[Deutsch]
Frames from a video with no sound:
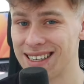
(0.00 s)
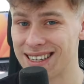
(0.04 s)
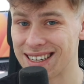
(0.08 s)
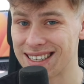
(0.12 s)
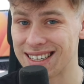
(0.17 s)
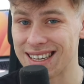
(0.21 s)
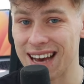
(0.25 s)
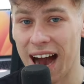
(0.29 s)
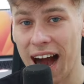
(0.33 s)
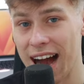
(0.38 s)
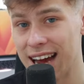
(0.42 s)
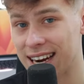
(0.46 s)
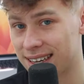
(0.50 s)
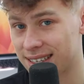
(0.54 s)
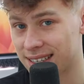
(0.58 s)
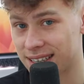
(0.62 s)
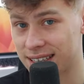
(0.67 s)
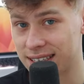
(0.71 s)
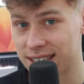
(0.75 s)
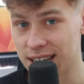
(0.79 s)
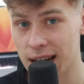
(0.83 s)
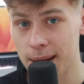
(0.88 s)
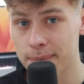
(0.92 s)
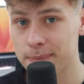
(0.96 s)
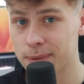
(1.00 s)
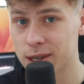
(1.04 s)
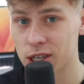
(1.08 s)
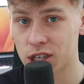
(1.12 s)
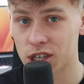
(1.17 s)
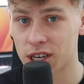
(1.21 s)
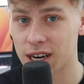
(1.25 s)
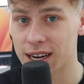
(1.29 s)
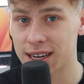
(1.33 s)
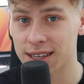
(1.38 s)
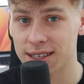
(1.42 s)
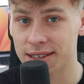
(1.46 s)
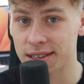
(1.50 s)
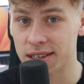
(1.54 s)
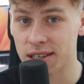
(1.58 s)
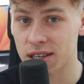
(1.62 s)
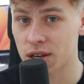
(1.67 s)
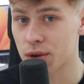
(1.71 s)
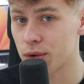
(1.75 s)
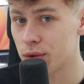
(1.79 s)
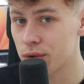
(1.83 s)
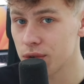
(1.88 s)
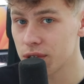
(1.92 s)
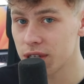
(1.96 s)
dass Sie einerseits abgeschreckt sind
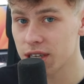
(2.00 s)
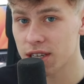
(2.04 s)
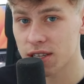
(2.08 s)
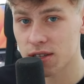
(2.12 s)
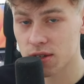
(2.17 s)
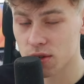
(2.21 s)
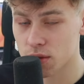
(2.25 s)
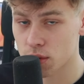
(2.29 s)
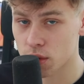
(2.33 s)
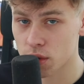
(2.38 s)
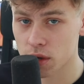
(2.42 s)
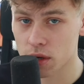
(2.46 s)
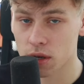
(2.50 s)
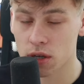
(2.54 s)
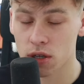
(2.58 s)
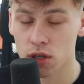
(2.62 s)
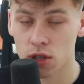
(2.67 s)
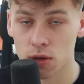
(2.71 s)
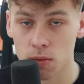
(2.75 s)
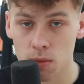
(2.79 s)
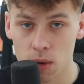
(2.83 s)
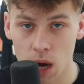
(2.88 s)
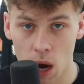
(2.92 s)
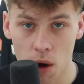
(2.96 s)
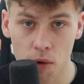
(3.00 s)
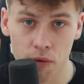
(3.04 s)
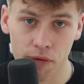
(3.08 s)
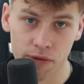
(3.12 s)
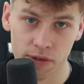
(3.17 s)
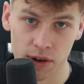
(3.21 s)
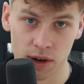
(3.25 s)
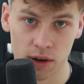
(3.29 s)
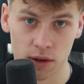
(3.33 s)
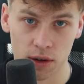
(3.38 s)
und nicht zurück zum Kauf finden